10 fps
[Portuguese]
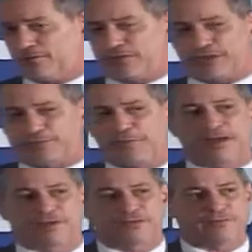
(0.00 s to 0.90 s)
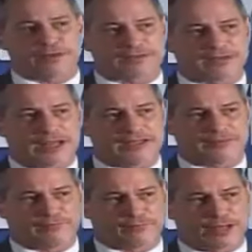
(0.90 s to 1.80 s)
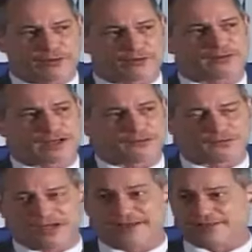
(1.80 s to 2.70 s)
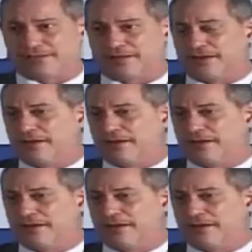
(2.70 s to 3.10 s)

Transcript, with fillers: cujas primeiras universidades se fundaram no século XIII.